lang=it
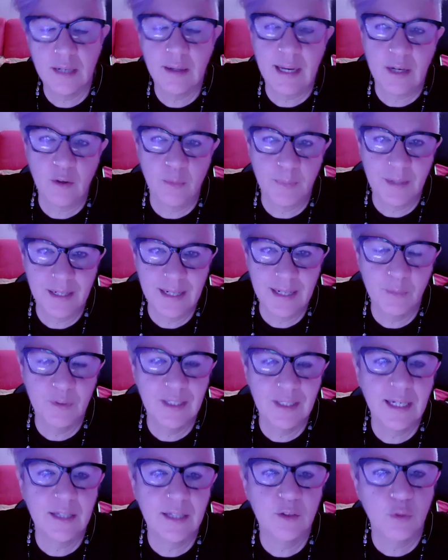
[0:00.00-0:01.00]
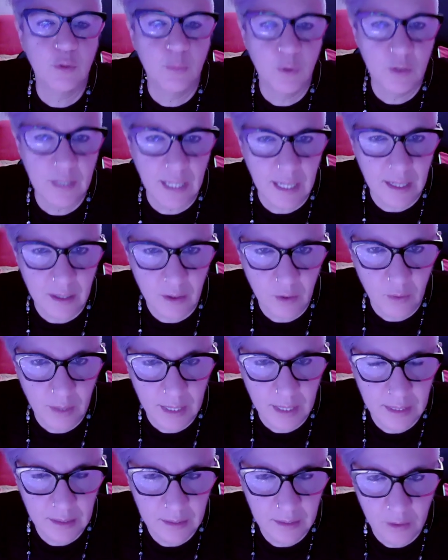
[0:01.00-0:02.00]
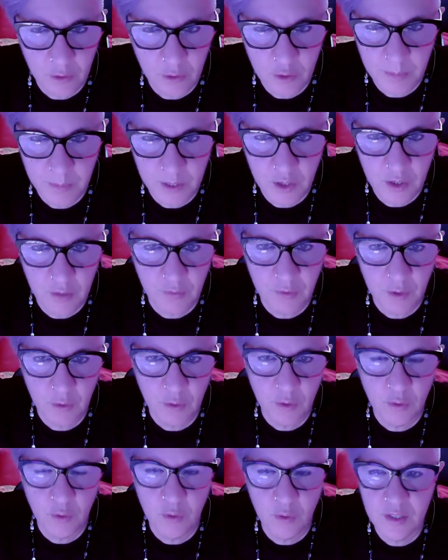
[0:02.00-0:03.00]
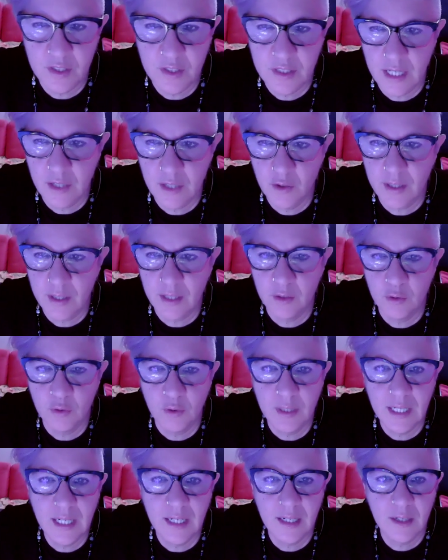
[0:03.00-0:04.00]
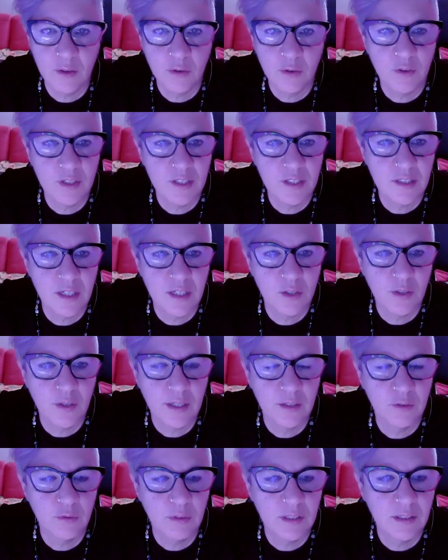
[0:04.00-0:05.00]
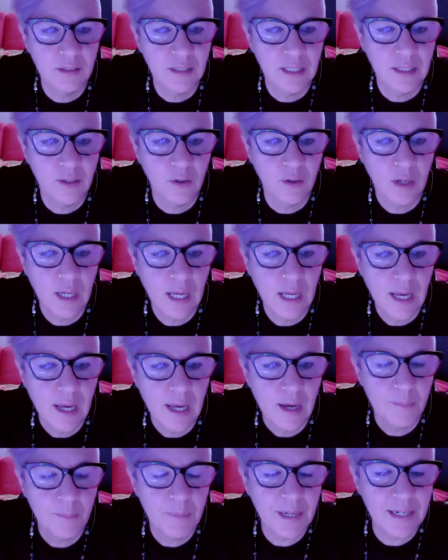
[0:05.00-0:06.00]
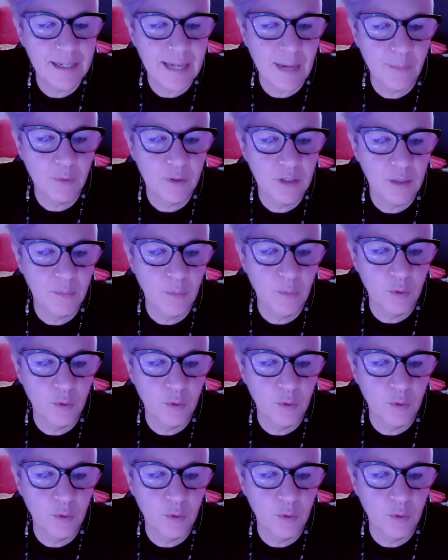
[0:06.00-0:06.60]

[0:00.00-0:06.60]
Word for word: Ecco, parliamo di canto moderno, eh, nello specifico. Io non insegno canto lirico, non insegno canto antico, parliamo del